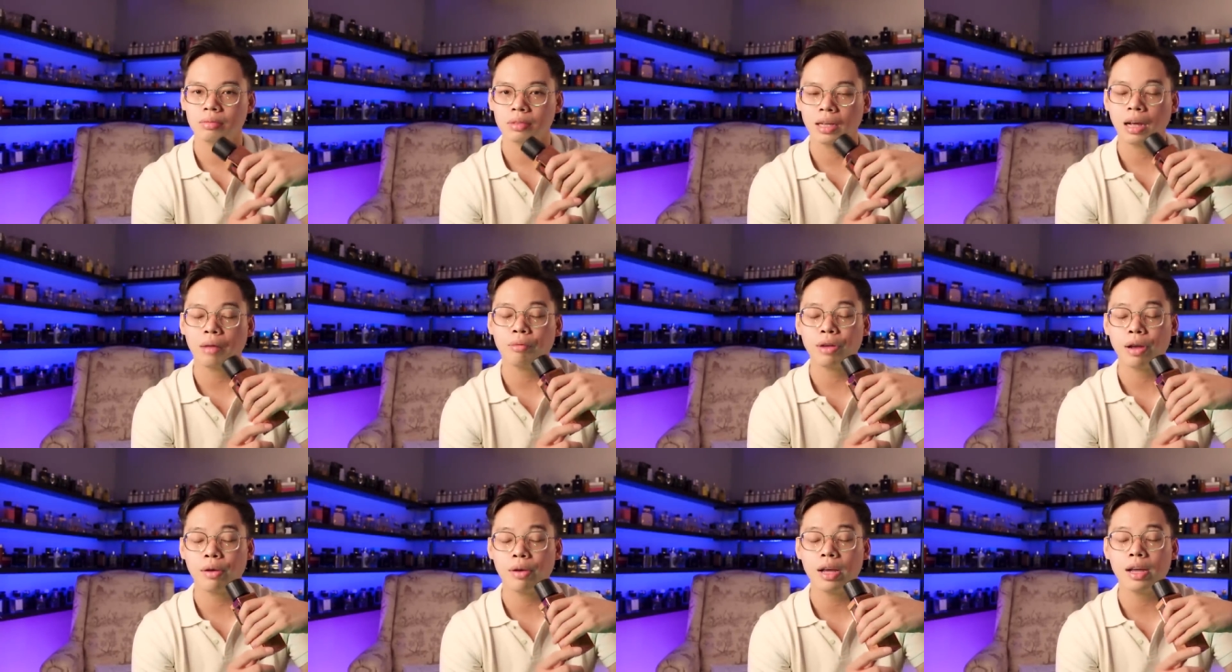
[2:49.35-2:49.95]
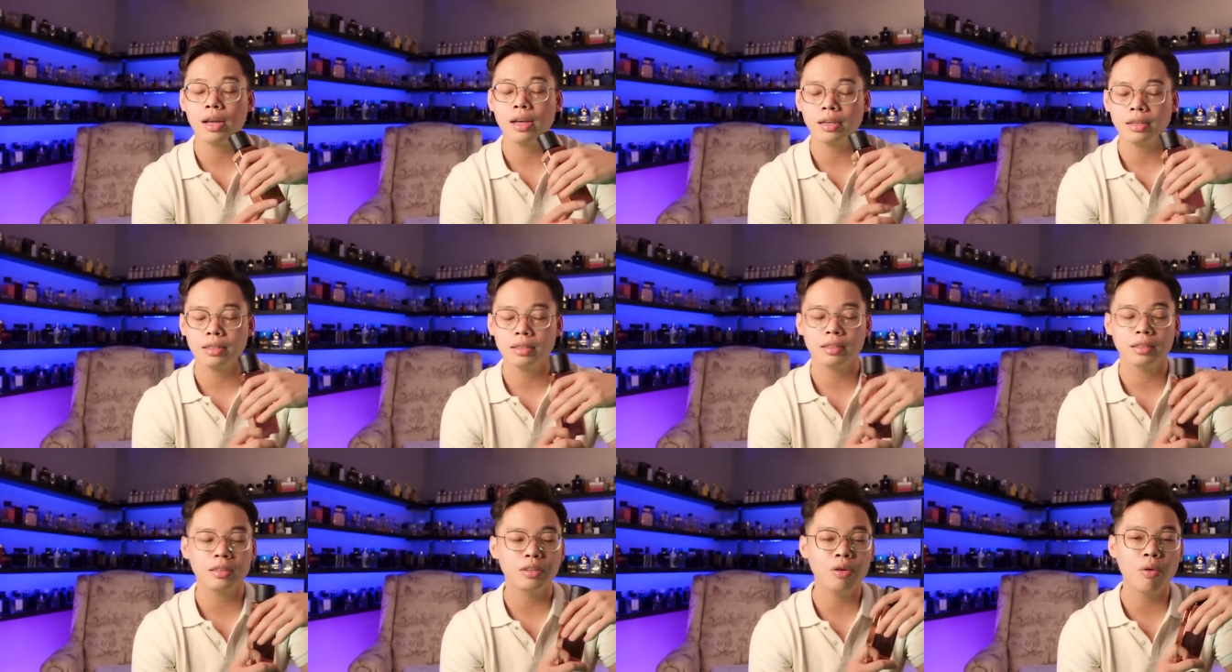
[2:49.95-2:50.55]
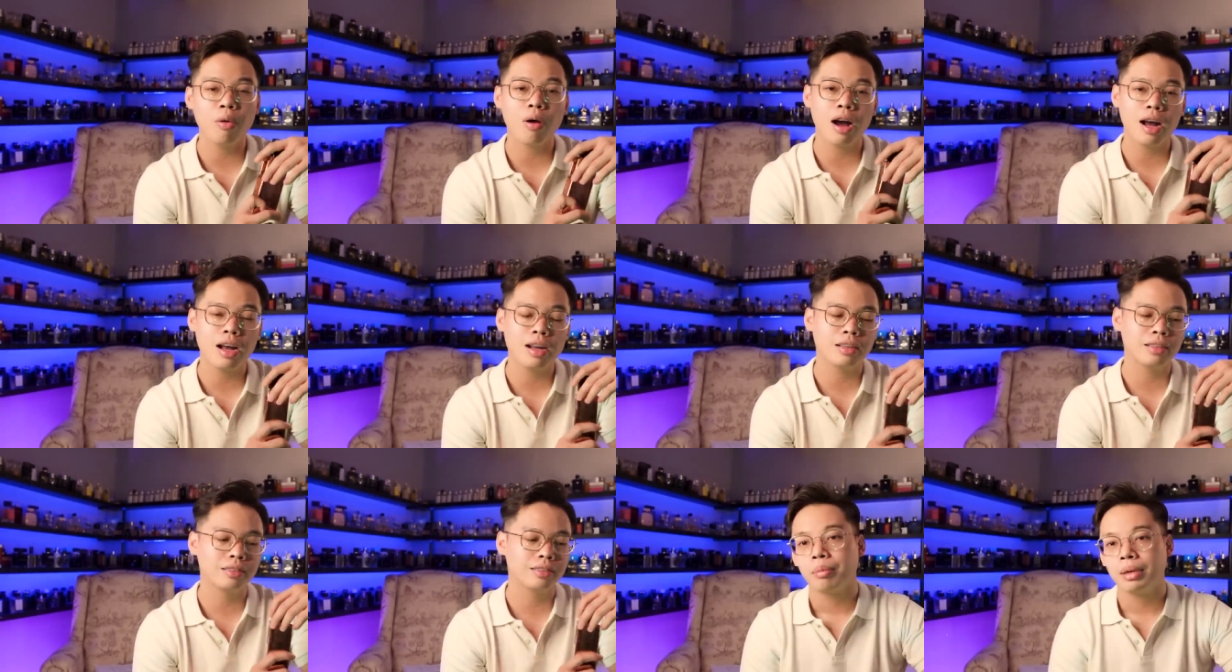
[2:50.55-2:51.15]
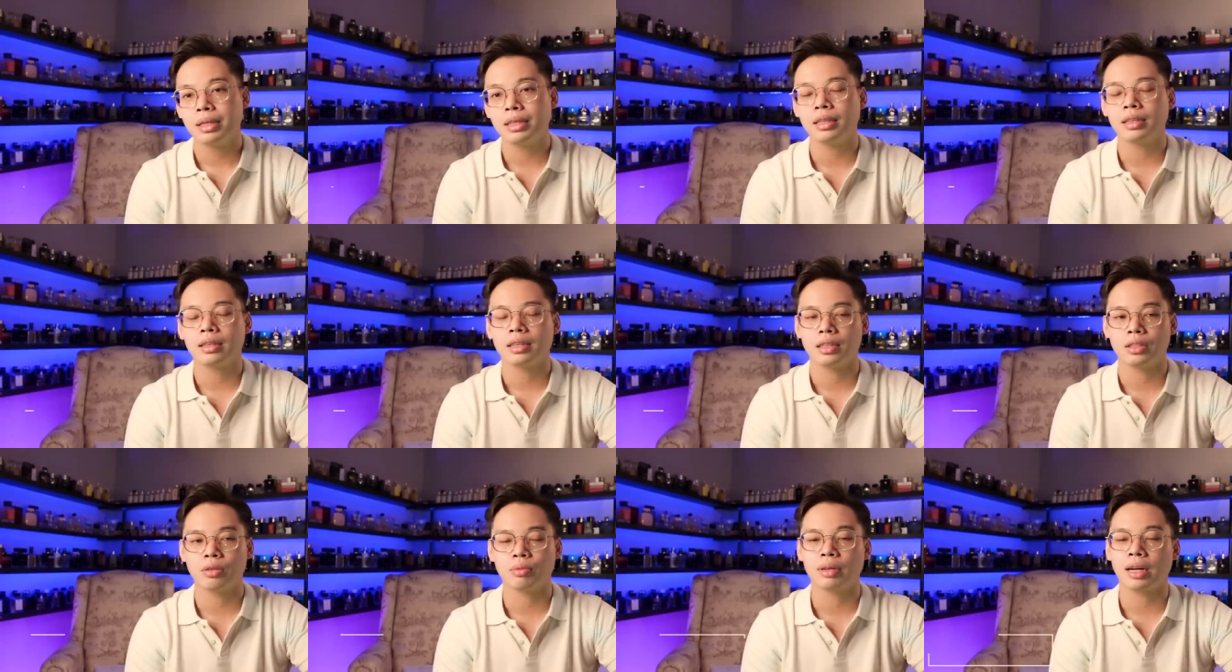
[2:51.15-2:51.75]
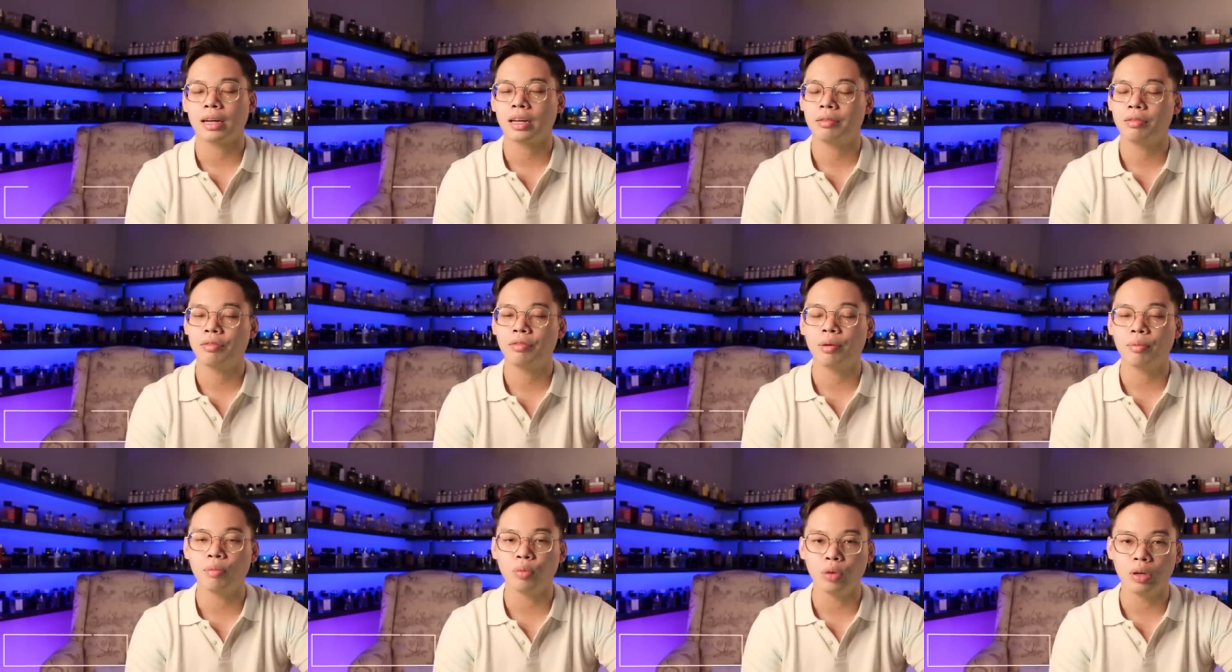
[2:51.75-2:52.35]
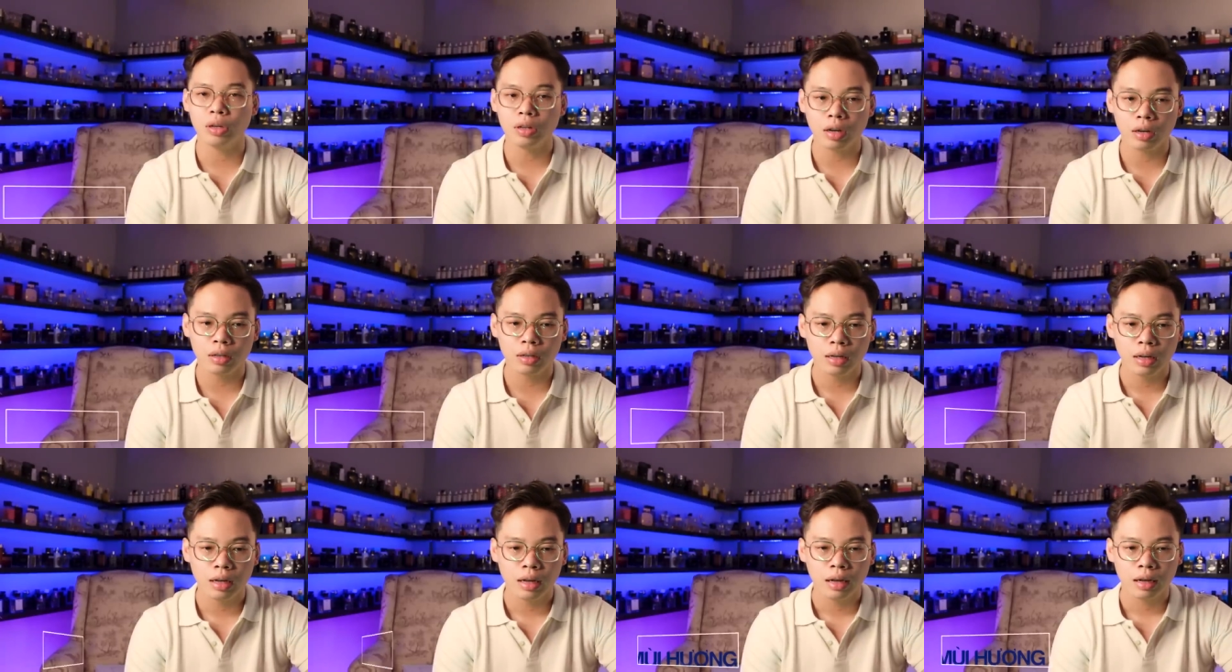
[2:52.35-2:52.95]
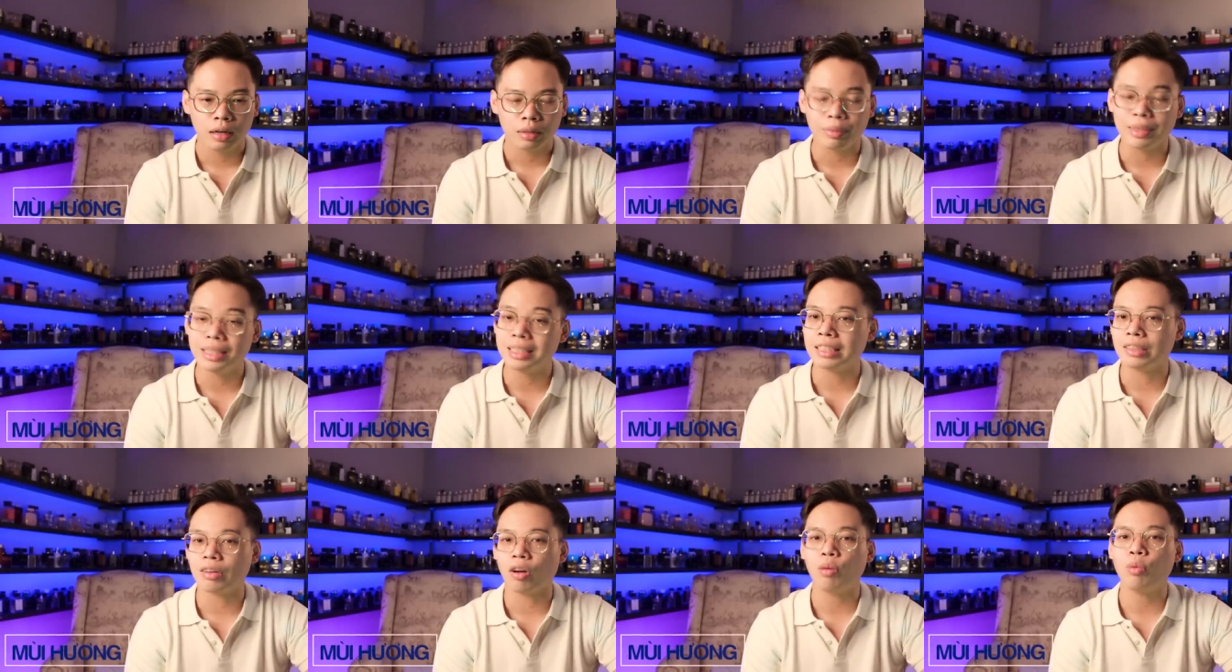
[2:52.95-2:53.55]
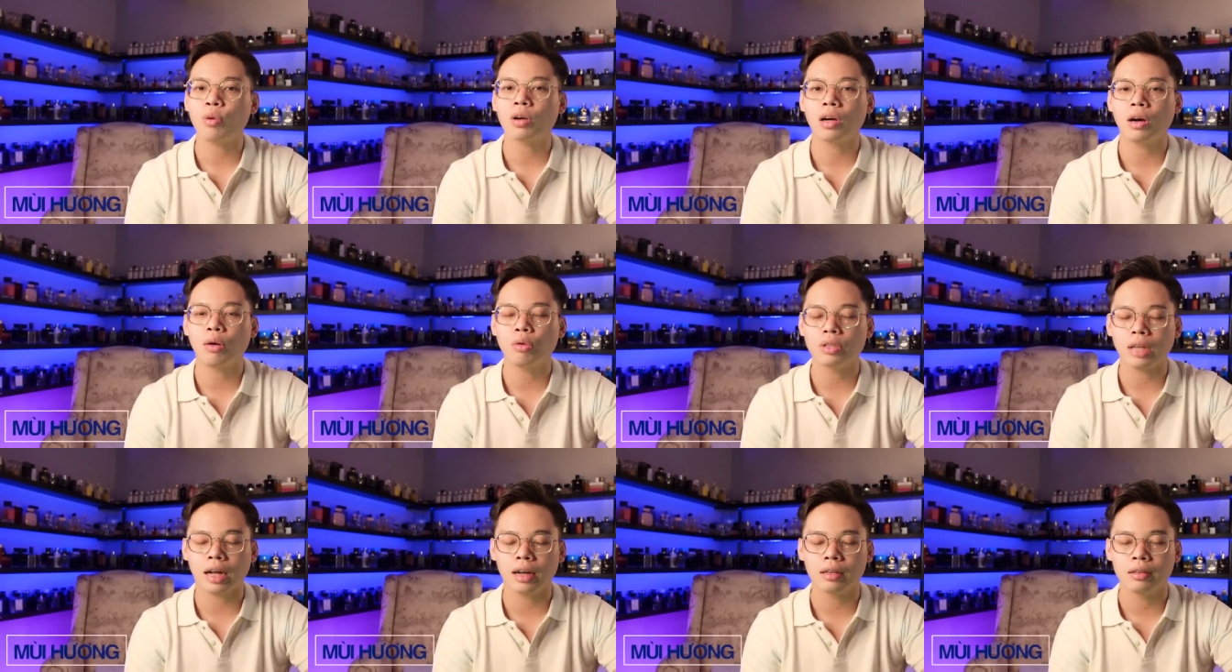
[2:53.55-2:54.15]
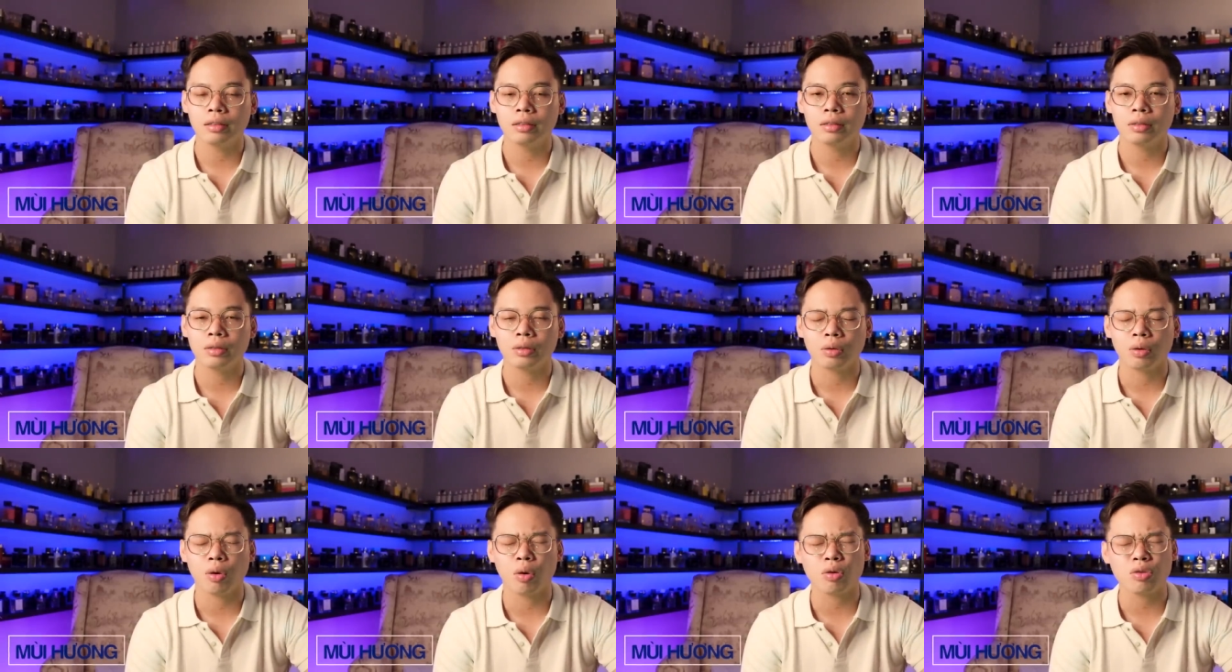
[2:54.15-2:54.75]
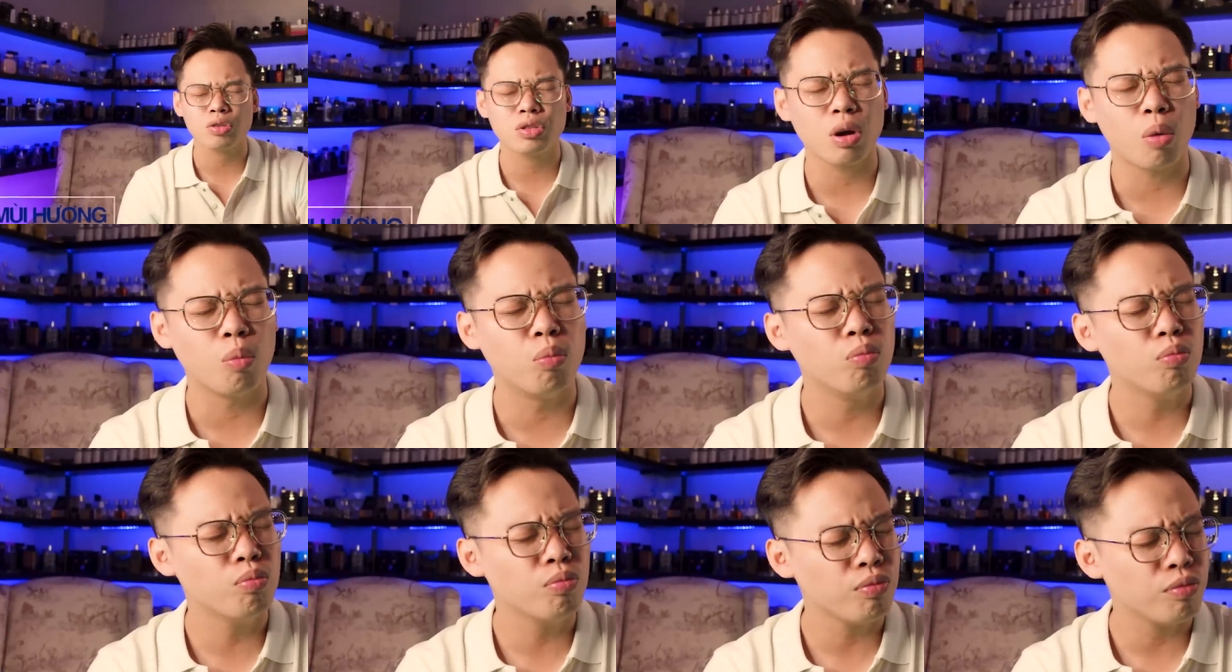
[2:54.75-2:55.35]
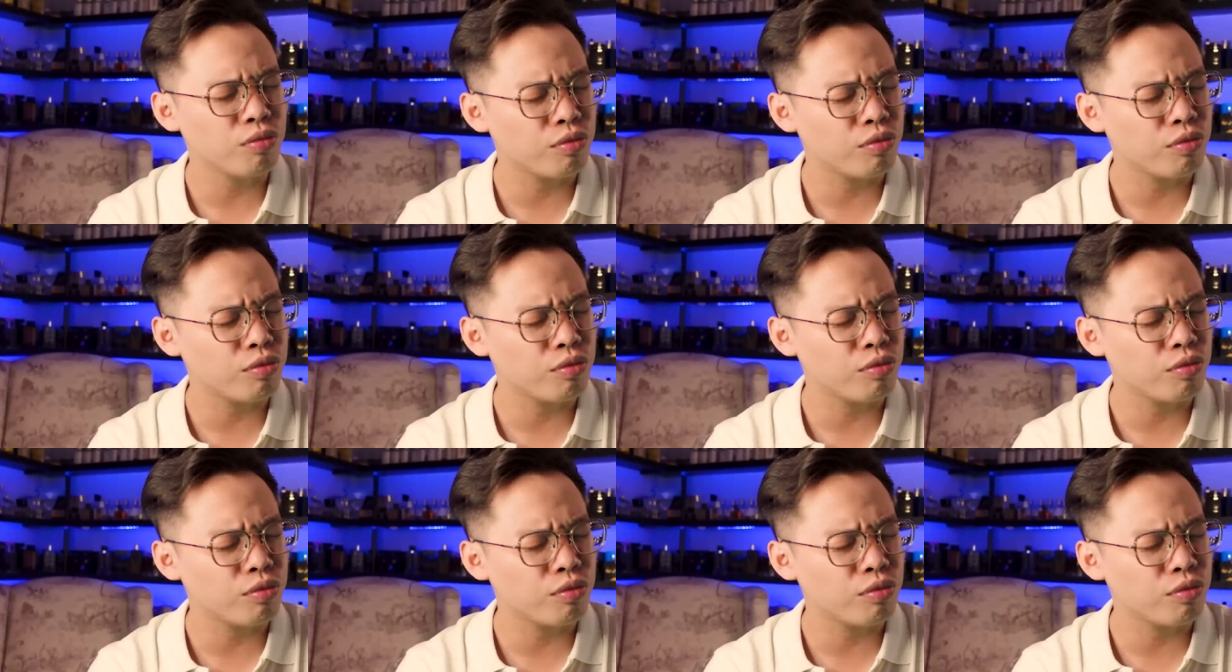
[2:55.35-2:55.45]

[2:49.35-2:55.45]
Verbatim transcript: ngang phèo đấy đừng đùa bây giờ thì chúng ta đến với phần mùi hương mình chỉ nói một câu rằng nó giống